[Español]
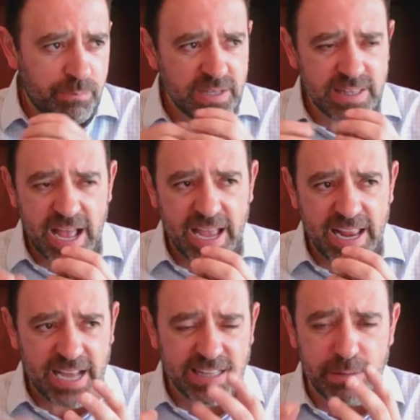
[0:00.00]
pues la,
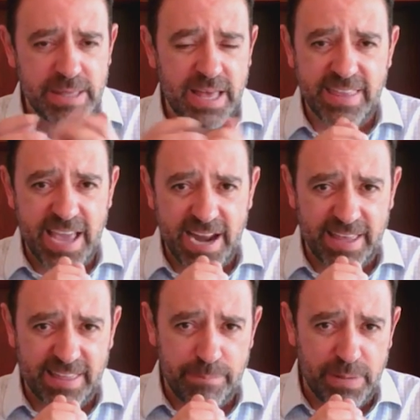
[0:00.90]
la actividad
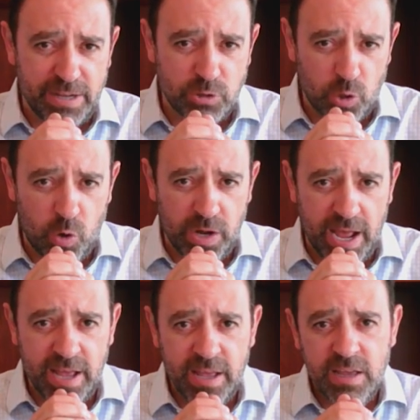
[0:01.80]
diaria de la
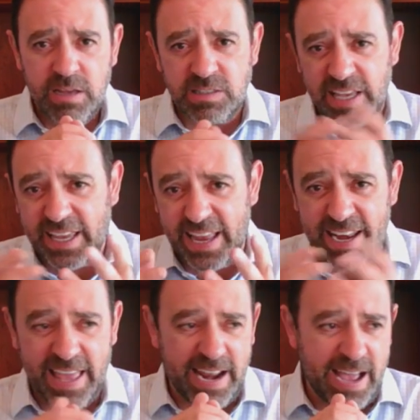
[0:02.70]
persona, se
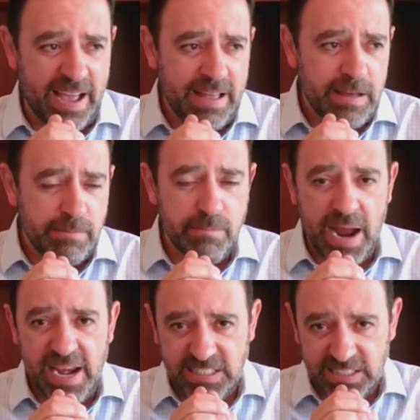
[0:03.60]
genera
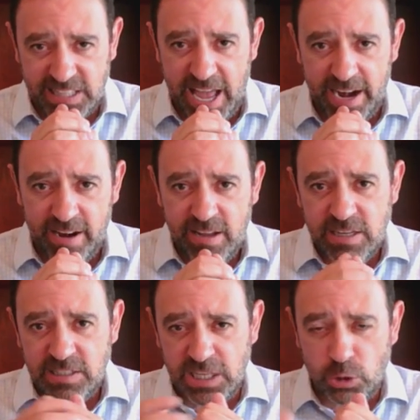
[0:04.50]

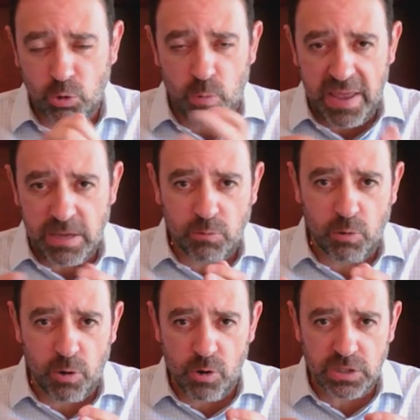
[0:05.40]
malestar si tu
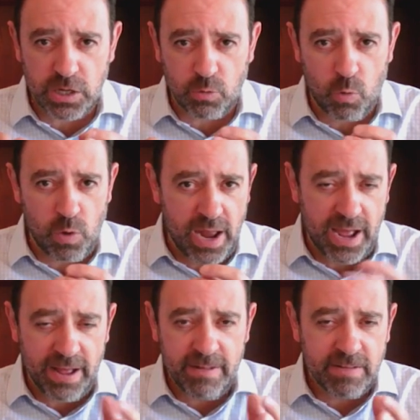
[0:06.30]
vehículo no
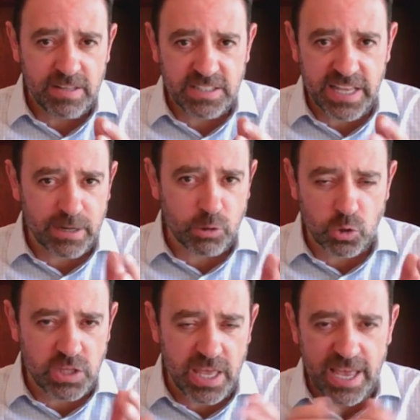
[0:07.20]
circula
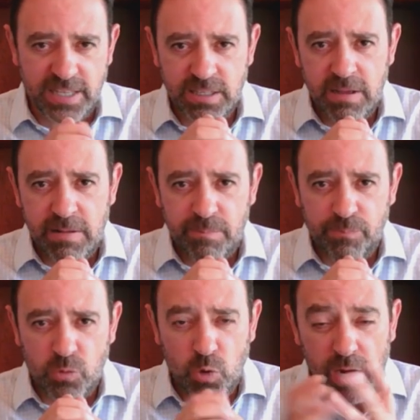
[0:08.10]
ciertos días.
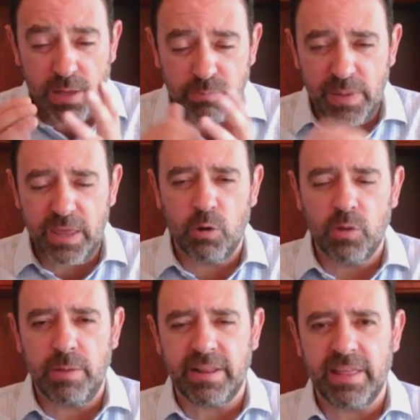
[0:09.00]
Yo les
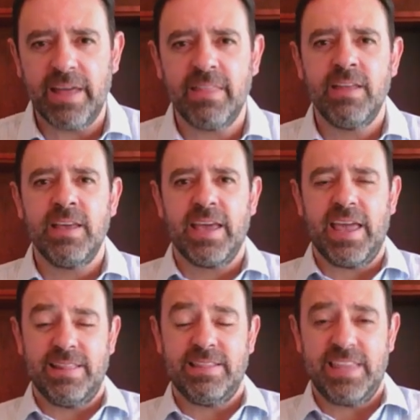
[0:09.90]
pido de verdad
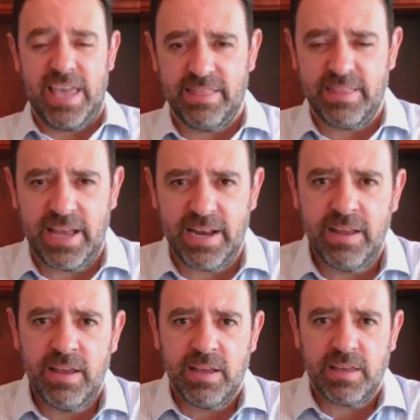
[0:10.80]

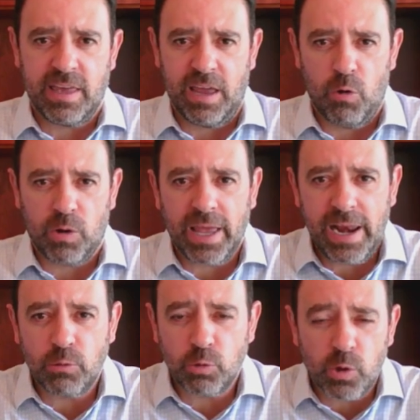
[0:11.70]
entiendan que lo
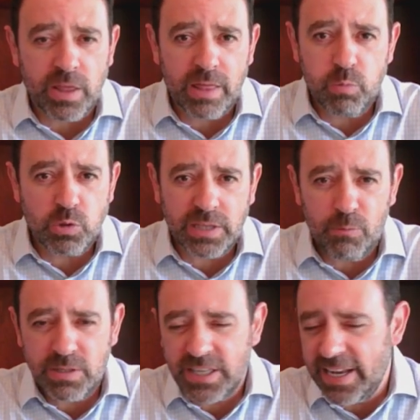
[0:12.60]
que la autoridad busca
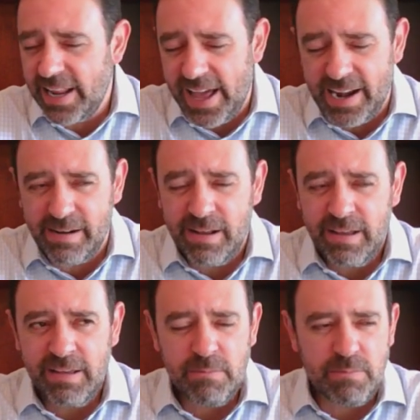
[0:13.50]
no es
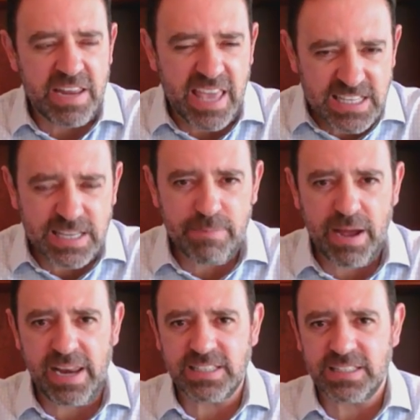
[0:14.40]
generar ni ese
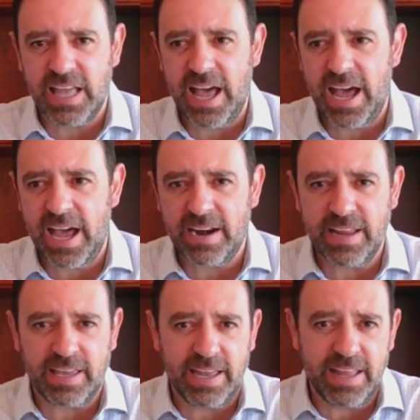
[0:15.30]
malestar,
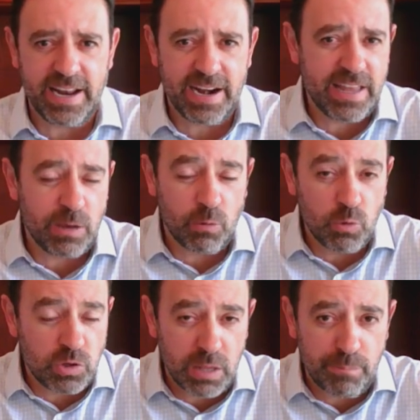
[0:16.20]
ni generar
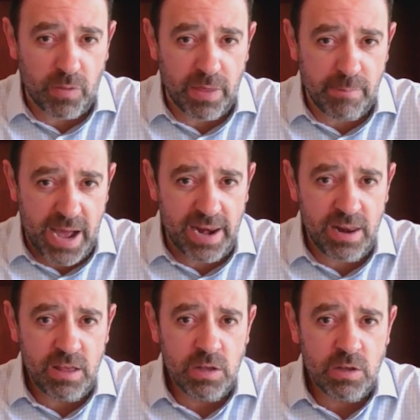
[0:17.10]
ningún tipo de
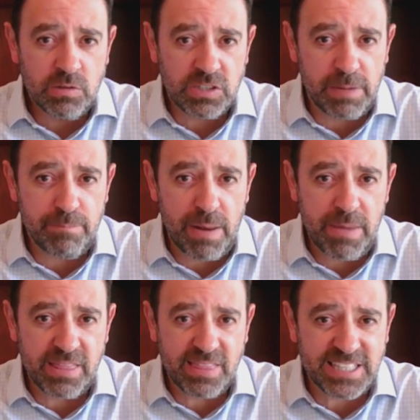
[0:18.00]
mal,
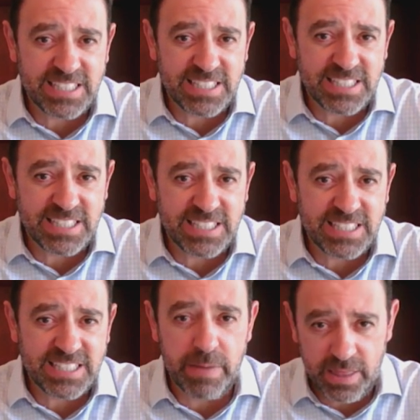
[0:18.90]
simplemente
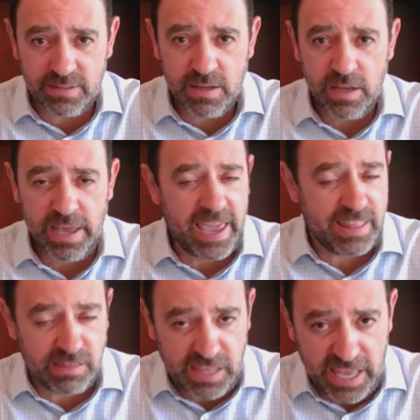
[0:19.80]
salvar vidas.
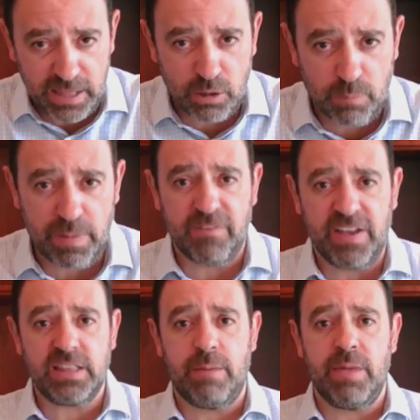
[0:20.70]
Entiendo
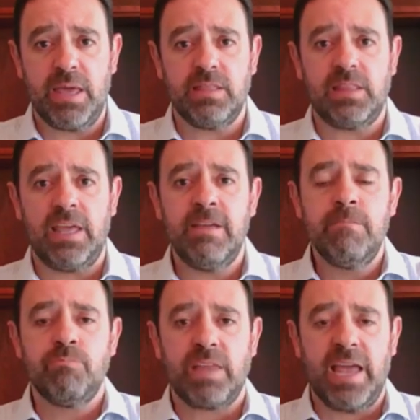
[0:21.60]

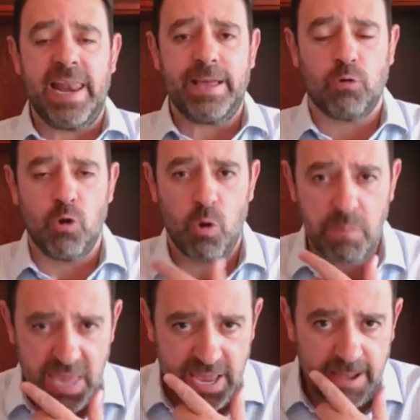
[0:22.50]
perfectamente que la
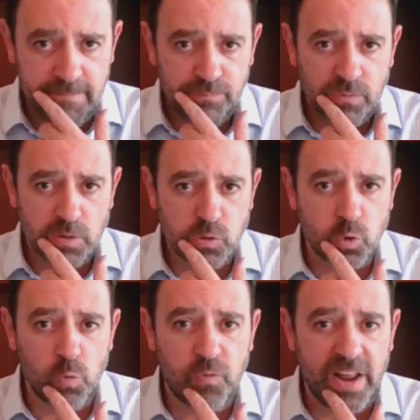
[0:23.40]
economía
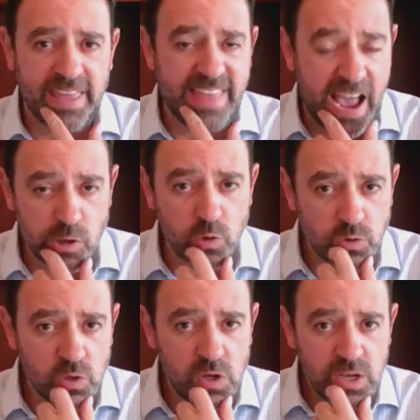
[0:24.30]
sufre
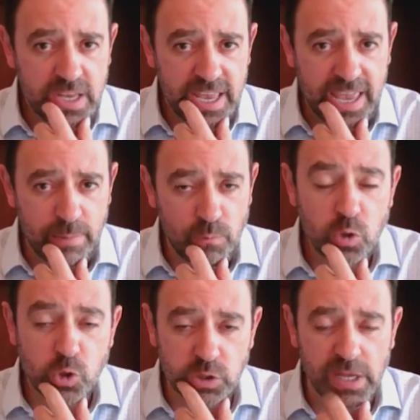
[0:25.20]
daños,
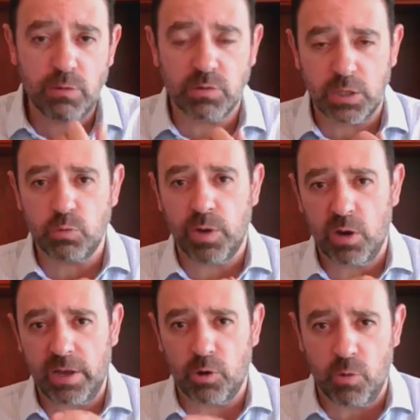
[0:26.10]
muchos daños ha
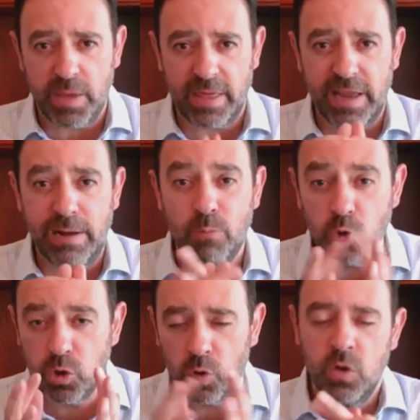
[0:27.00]
sufrido la economía del
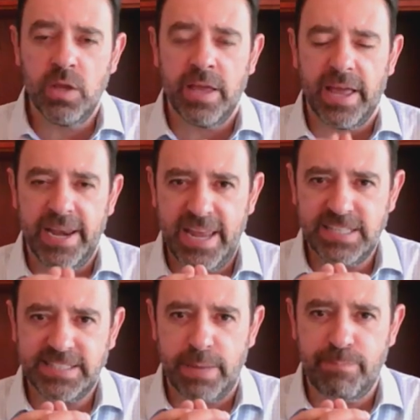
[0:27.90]
mundo en
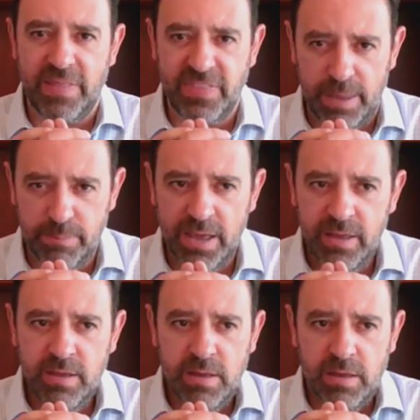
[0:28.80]
esta
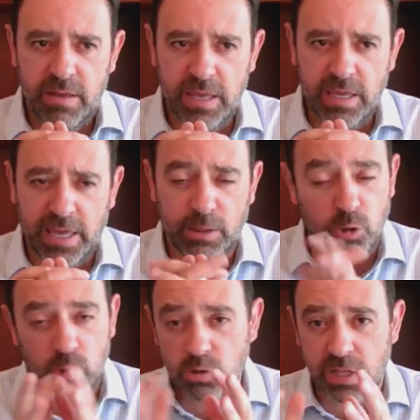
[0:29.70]
pandemia y que
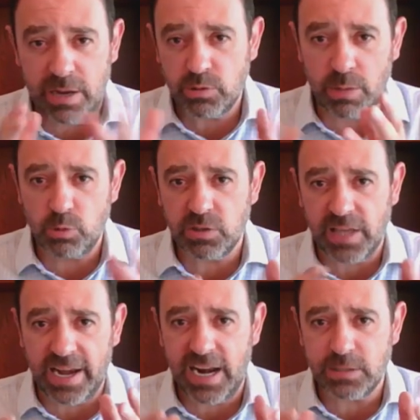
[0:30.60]
todos tenemos que
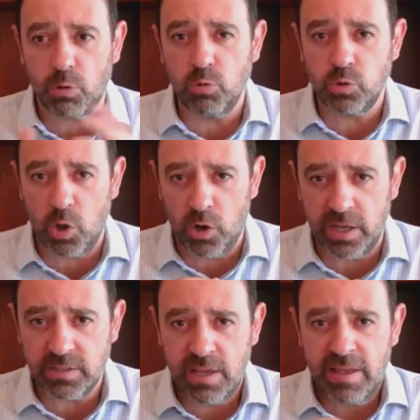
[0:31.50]
buscar las
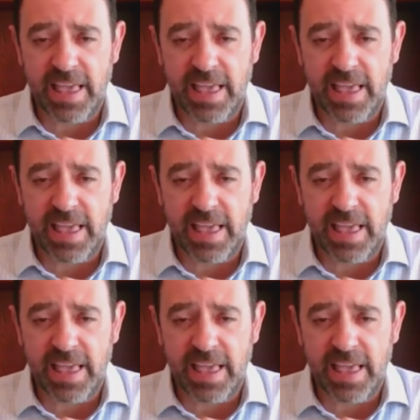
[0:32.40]
soluciones.